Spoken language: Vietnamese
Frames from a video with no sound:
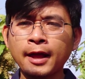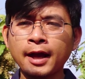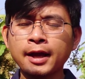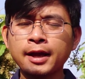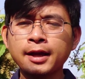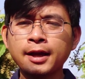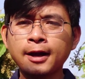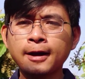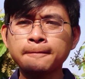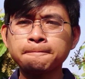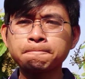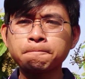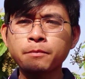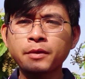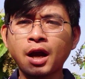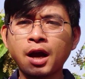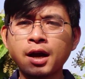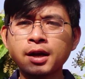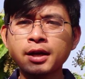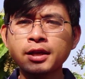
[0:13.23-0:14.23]
Thì à,
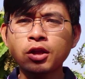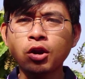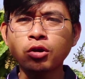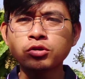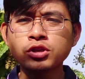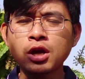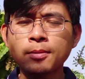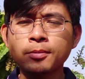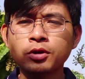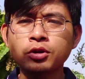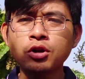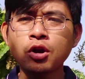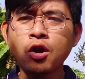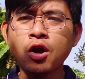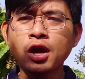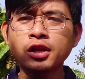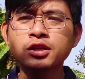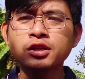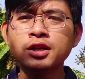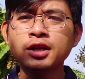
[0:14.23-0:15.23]
ở cái giai đoạn xoài mình nó ra
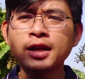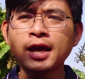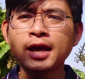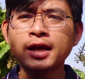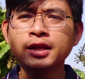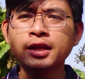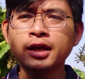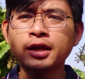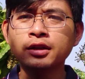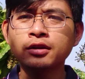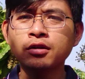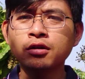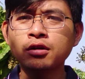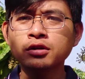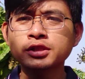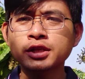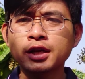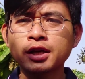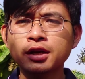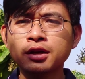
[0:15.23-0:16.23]
hoa như thế này thì nó
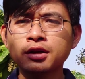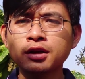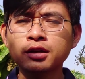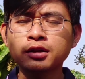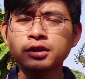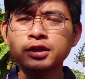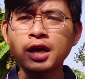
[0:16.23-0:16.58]
sẽ rất